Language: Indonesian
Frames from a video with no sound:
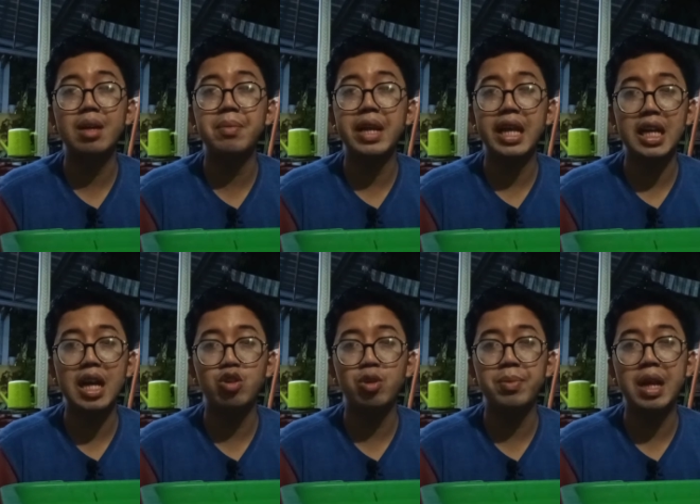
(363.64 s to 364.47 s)
ke mereka
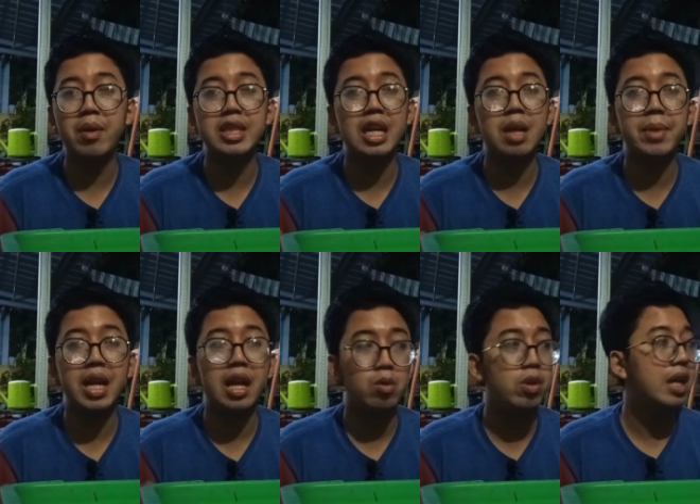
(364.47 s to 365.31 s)
untuk merawat tanaman
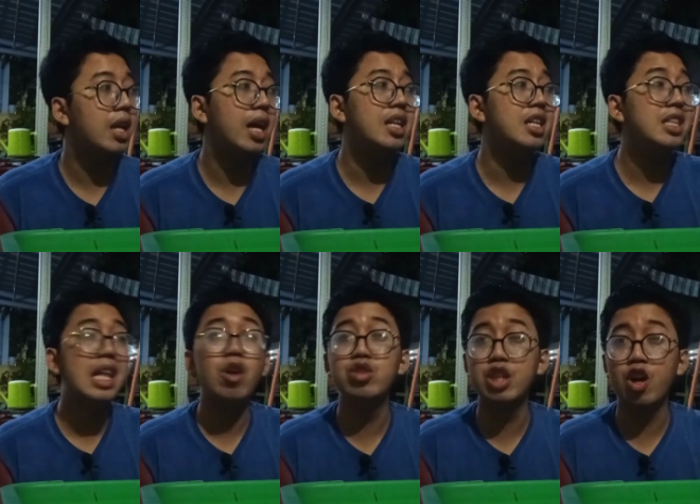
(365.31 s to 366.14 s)
aku karena kan ini
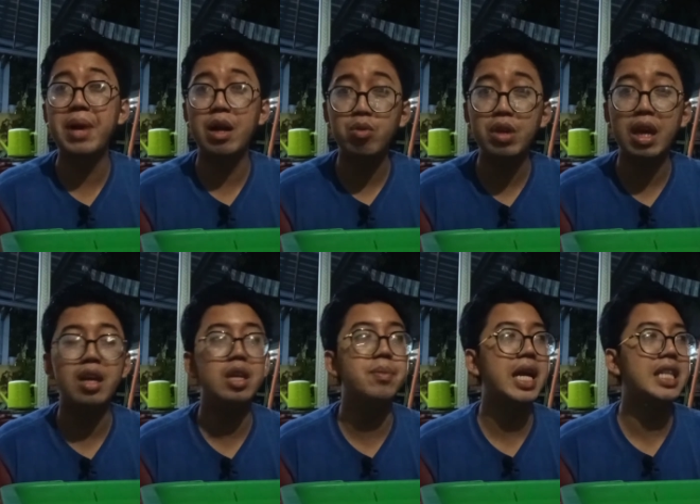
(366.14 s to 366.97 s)
tanggung jawab aku
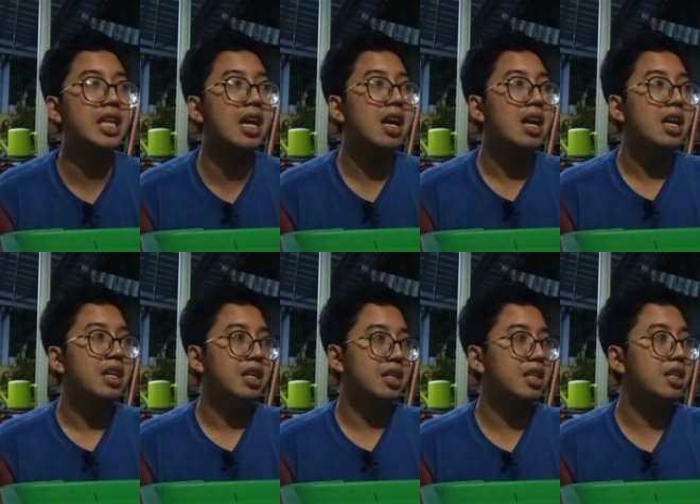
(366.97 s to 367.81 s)
ya ibaratnya
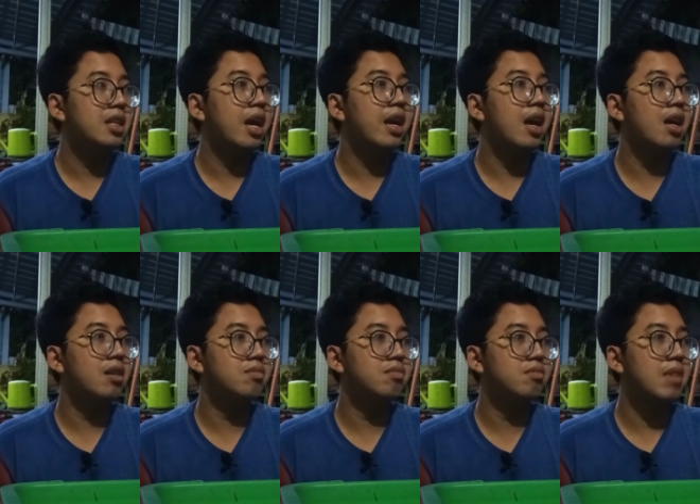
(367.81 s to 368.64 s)
ini kayak
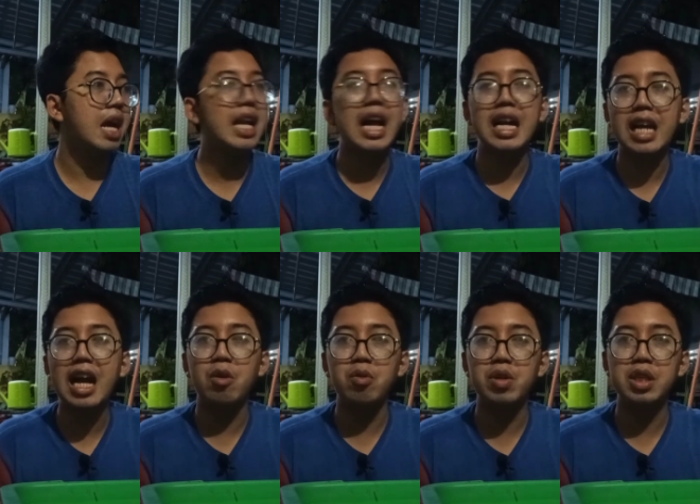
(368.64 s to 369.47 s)
anak-anak
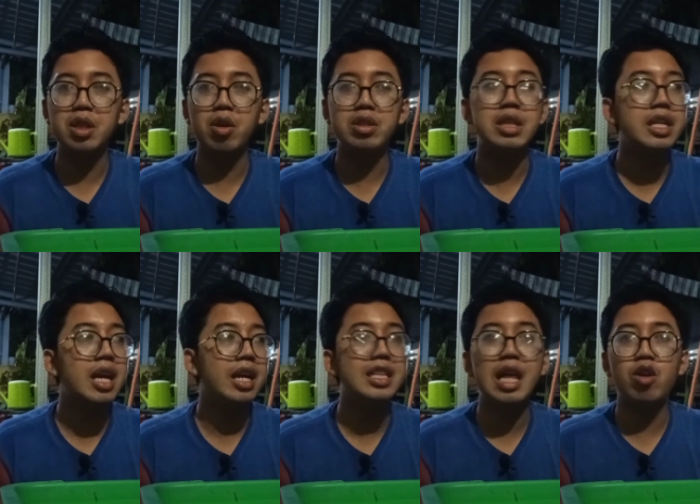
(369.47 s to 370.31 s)
aku gitu loh
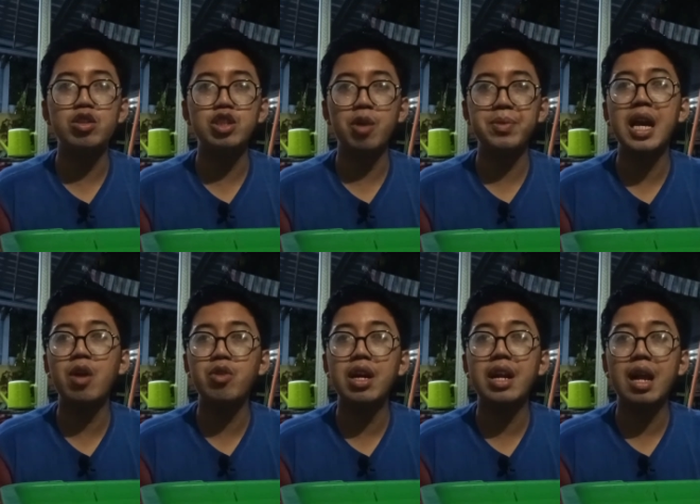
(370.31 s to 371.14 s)
jadi ya ini tanggung jawabnya
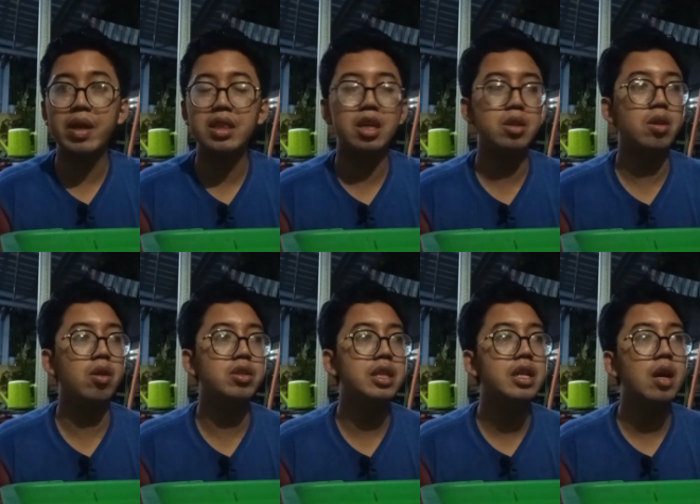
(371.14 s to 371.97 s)
aku yang rawat gitu
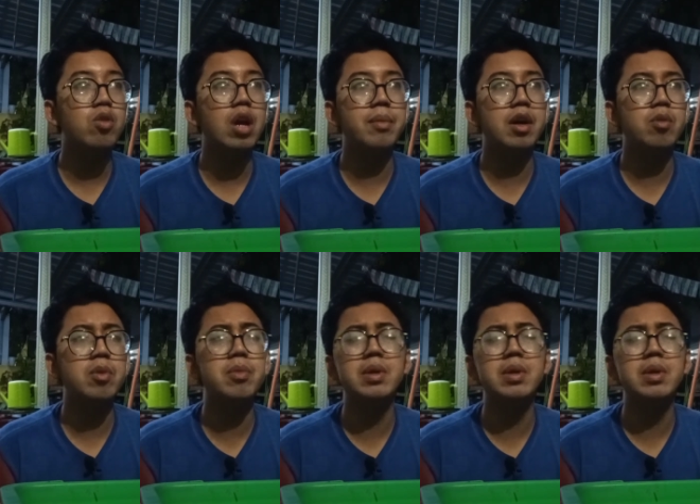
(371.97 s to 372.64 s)
loh jadi aku nggak mau